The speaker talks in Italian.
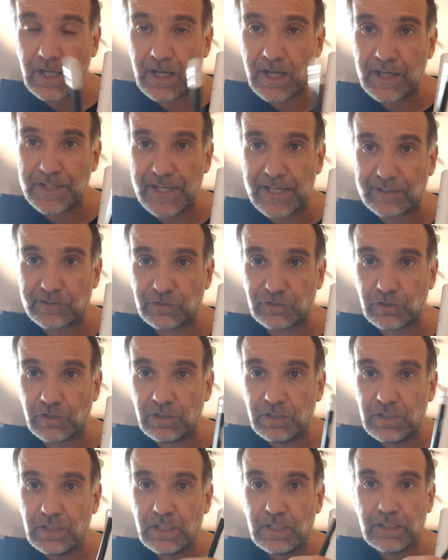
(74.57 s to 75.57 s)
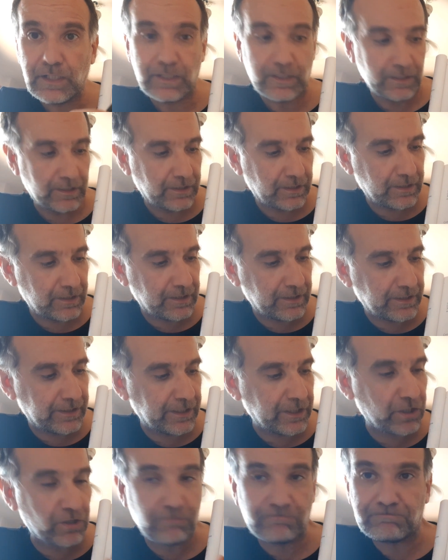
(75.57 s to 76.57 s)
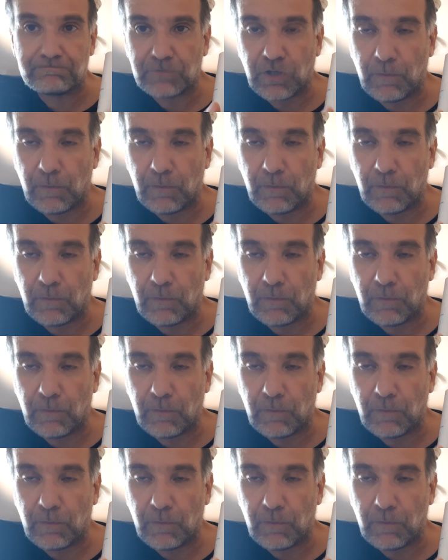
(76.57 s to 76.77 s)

Adesso io non,